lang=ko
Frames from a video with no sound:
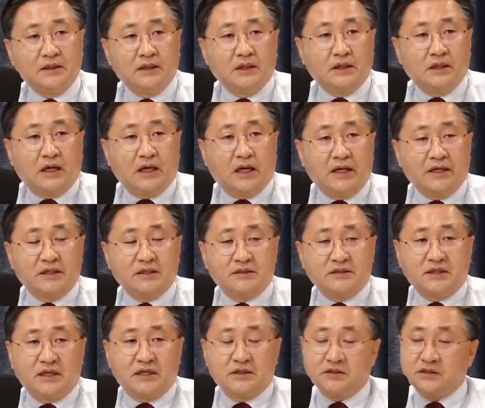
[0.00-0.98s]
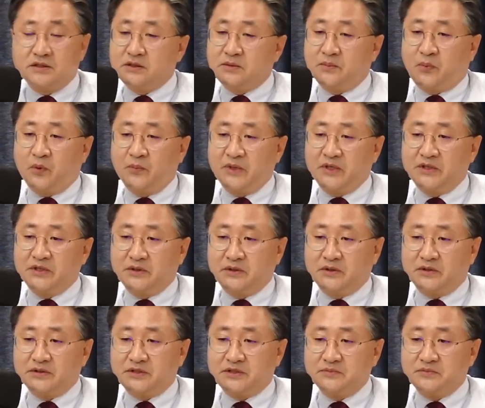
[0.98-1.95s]
아니 근데 이거
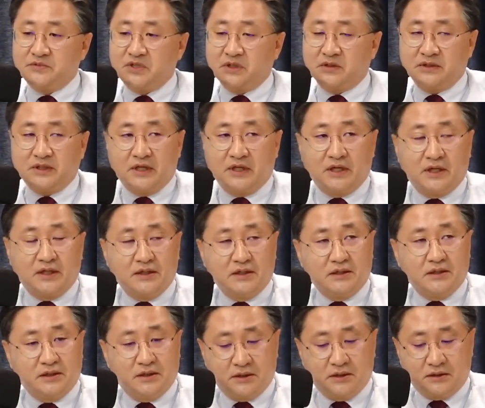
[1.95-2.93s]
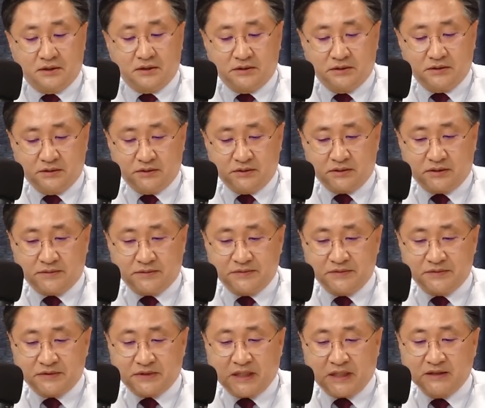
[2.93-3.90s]
보면요 지금 최근에 이 그
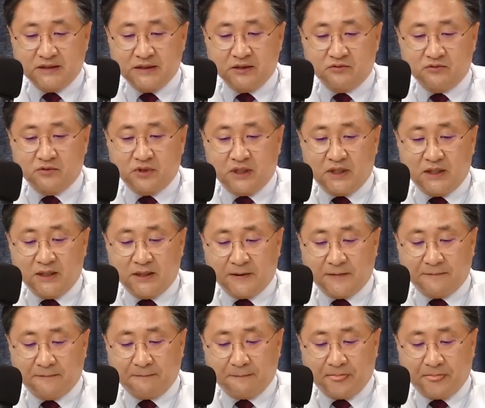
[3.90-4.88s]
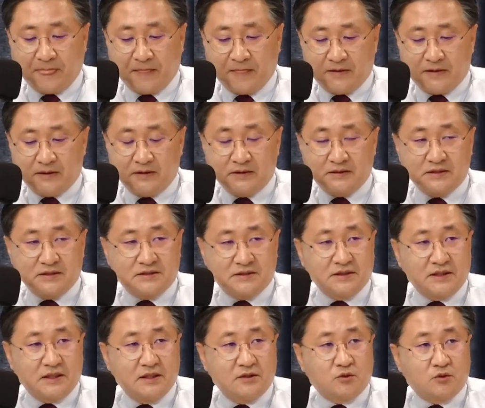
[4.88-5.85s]
강내구가 어,
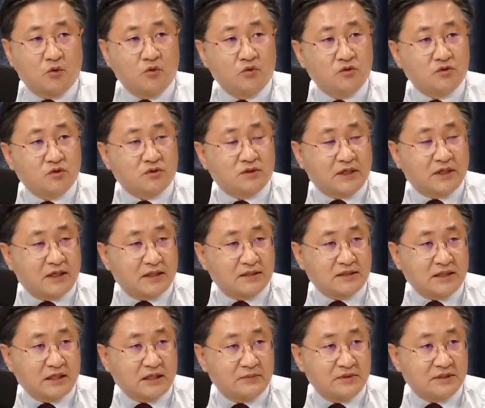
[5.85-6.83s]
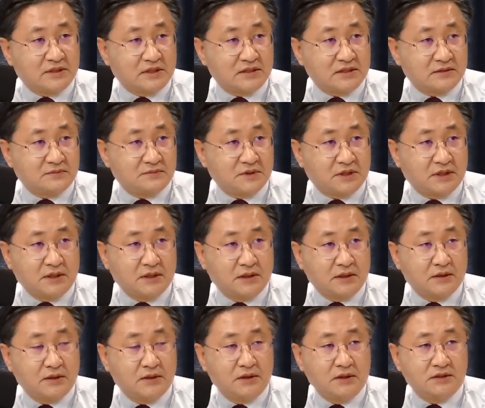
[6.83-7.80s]
직전에 이 돈을 줬다는 사람이 있지 않습니까? 음.
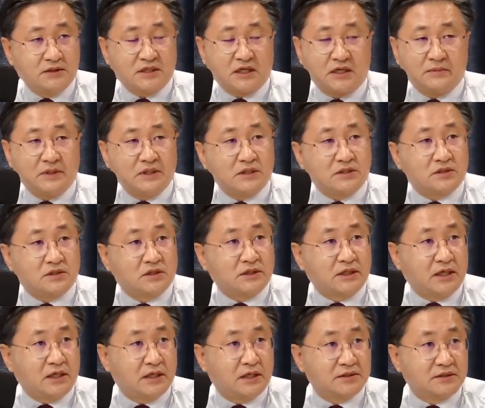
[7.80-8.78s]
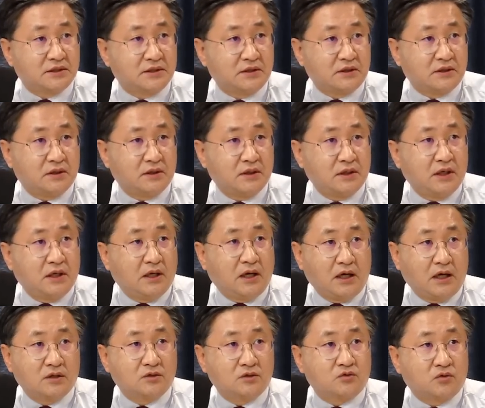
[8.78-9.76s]
이 사람한테 전화를 해서
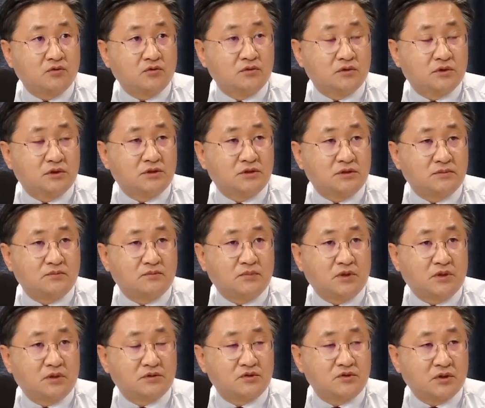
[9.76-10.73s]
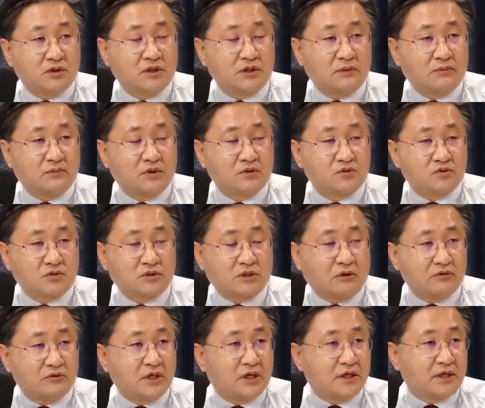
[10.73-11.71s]
아 이거 돈그 뭐 최근에 뭐
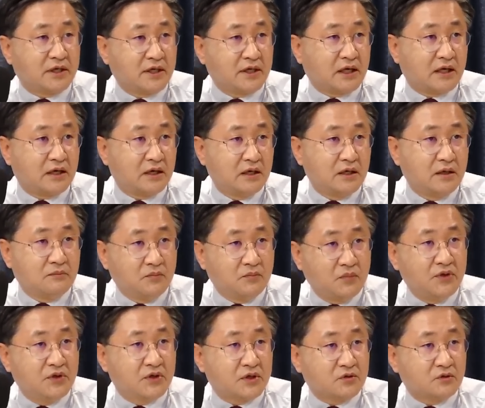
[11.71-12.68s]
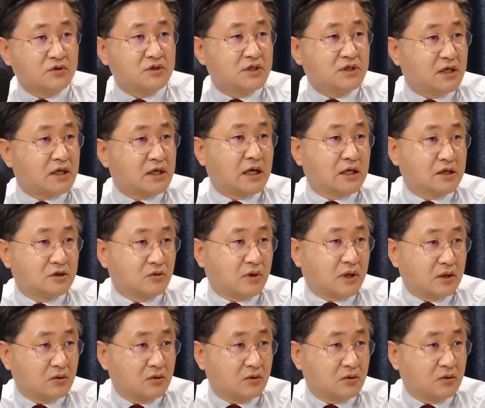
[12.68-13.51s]
좋다고 이야기해라 뭐 이렇게 또 이야기하기도 하고